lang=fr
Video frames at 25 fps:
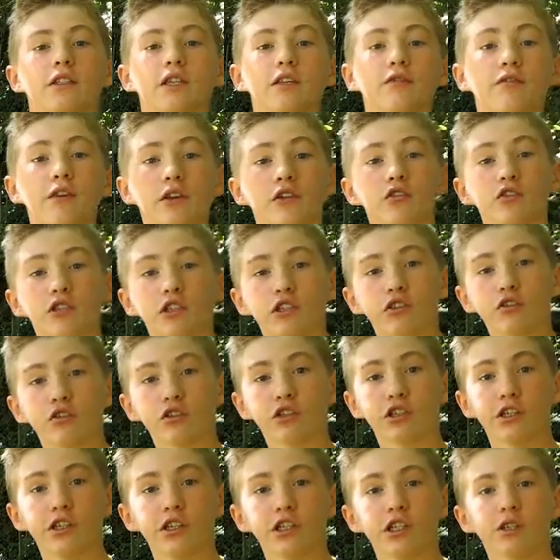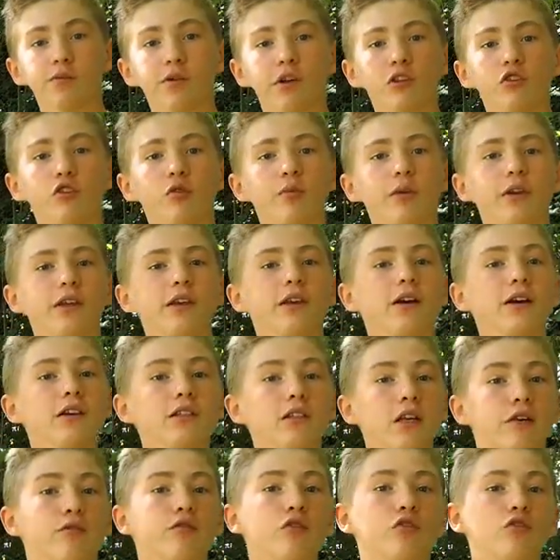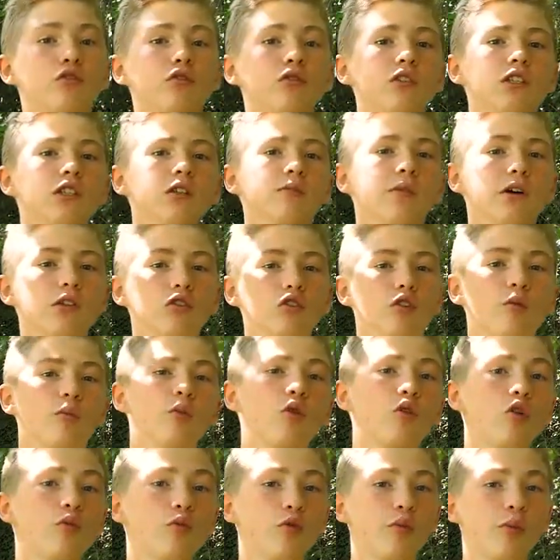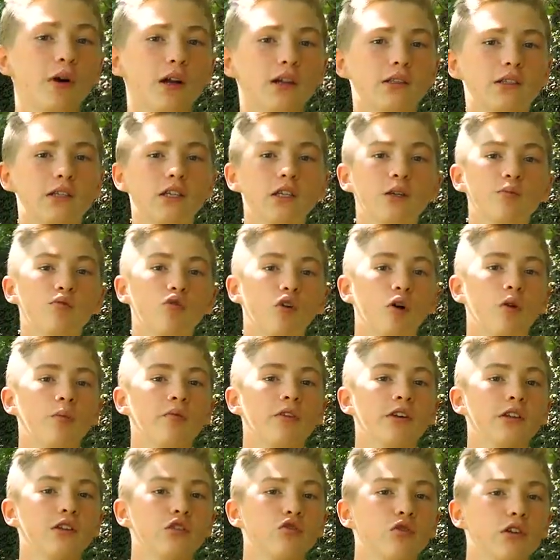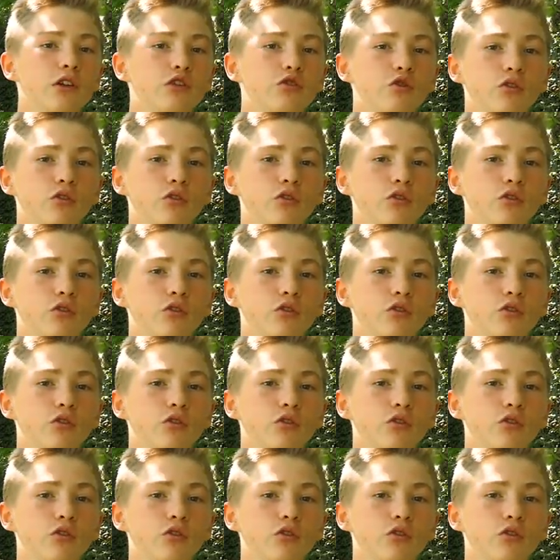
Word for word: Ce qui fait que j'ai changé, j'ai maintenant pris un sac photo, ce qui est maintenant beaucoup plus pratique pour emmener sur les